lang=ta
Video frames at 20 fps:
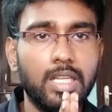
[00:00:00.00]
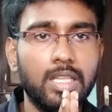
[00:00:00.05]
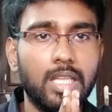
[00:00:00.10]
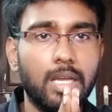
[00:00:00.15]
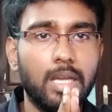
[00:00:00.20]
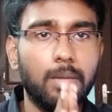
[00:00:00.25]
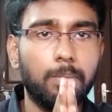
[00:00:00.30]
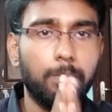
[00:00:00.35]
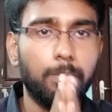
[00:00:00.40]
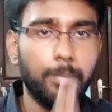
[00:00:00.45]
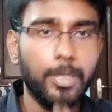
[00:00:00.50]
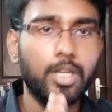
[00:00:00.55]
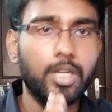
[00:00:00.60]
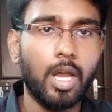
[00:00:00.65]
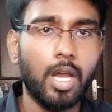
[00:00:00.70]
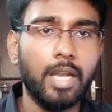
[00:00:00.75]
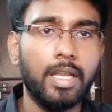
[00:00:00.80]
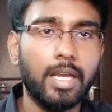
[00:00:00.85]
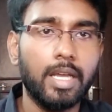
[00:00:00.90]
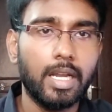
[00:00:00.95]
இந்த
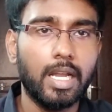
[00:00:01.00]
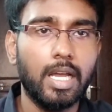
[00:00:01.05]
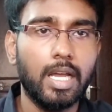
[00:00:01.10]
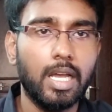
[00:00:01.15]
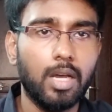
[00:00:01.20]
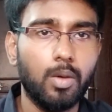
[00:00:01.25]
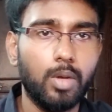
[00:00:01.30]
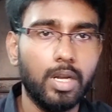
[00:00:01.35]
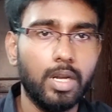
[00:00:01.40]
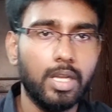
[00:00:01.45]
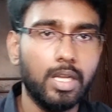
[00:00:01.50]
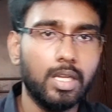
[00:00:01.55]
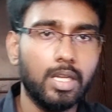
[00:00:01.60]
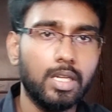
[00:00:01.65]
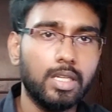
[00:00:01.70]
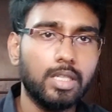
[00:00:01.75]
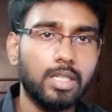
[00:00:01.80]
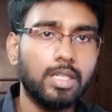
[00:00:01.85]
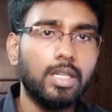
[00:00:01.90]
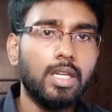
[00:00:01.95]
பிட்காயினுங்கிற ஒரு
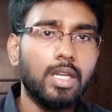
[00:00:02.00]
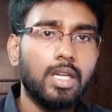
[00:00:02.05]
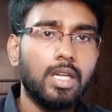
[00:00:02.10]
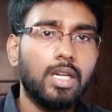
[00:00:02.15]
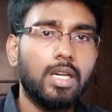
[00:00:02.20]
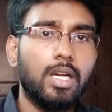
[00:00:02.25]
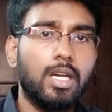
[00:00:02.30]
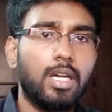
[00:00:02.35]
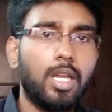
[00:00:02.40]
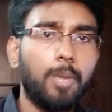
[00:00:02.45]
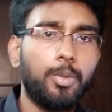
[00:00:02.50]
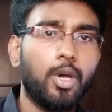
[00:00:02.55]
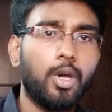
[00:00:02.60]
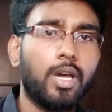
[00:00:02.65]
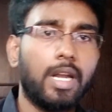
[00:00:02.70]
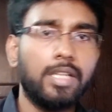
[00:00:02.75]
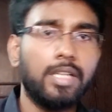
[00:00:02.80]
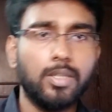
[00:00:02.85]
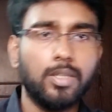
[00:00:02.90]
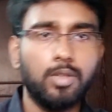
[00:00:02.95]
கிரிப்டோ
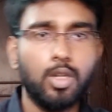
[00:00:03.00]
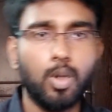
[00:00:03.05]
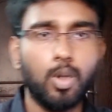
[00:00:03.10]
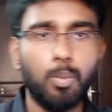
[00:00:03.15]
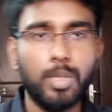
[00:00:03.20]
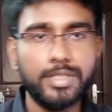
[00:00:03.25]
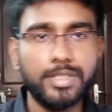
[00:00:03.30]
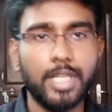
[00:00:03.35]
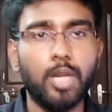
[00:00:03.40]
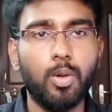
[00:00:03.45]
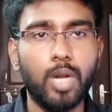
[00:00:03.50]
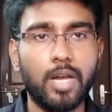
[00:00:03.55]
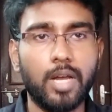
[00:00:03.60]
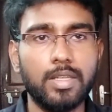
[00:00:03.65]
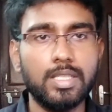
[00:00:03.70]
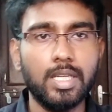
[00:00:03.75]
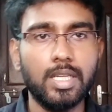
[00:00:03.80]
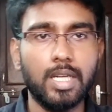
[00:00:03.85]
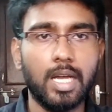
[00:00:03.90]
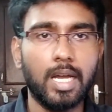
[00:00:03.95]
கரன்சி வந்து ரொம்ப செக்யூர்டாக
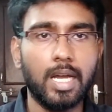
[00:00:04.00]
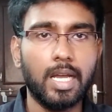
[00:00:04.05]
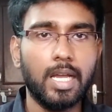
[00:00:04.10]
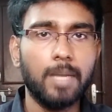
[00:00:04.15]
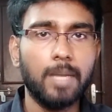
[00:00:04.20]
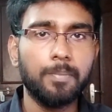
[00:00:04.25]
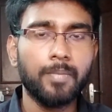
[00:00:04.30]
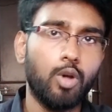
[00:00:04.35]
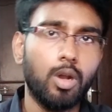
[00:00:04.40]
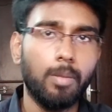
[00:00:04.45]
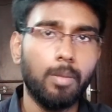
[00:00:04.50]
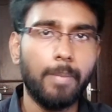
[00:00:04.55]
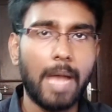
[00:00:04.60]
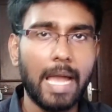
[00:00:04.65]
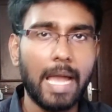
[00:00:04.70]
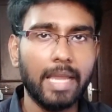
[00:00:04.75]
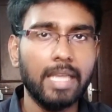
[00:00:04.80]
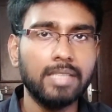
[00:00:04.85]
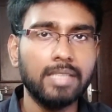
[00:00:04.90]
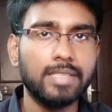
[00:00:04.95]
வச்சிருக்காங்க உங்கள்
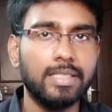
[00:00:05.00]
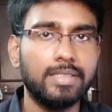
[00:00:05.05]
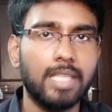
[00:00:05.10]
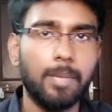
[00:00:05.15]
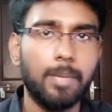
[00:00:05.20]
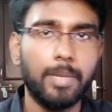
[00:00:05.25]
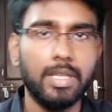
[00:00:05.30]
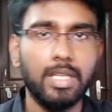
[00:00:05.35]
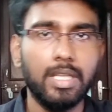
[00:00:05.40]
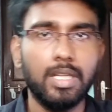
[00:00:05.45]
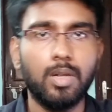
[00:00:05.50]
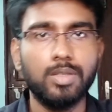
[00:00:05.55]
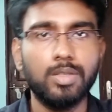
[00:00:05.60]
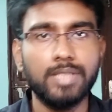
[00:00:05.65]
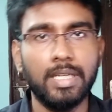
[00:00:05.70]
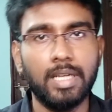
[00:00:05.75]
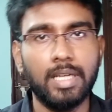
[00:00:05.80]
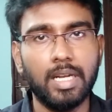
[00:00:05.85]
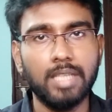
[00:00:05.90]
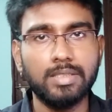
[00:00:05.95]
பேங்கிங் சைட்ஸ்லாம் பார்த்தீங்கன்னா
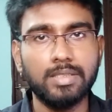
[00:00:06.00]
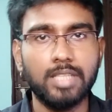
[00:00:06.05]
சென்ட்ரலைஸ்